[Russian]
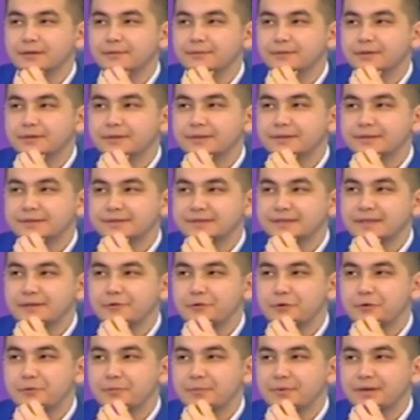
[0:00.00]
вы
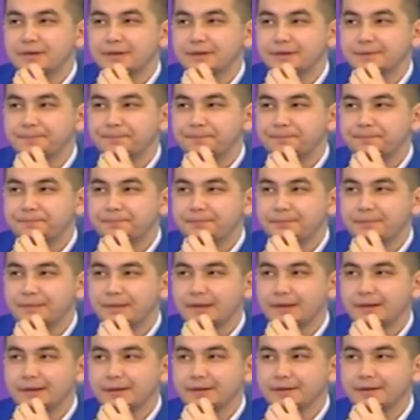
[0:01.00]
знакомы
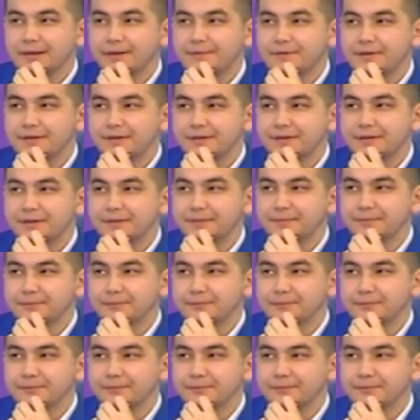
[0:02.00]
Наверное,